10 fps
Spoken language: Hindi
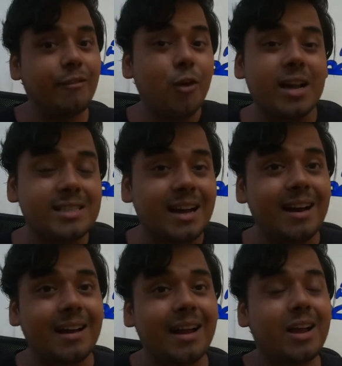वो कैसा आ
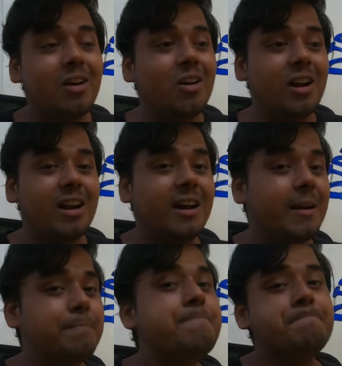रहा है और
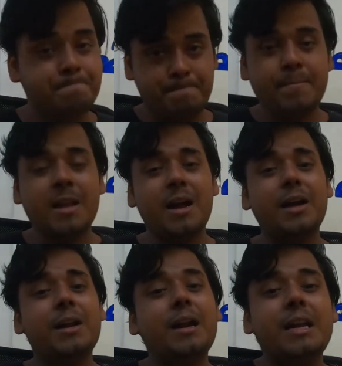
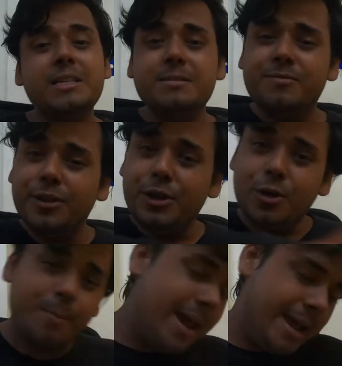अगर इस
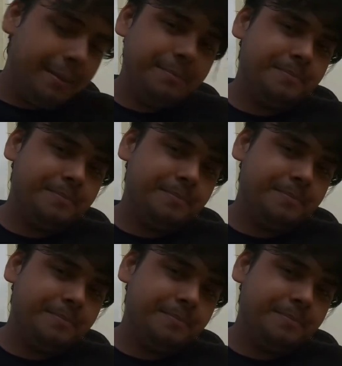वीडियो में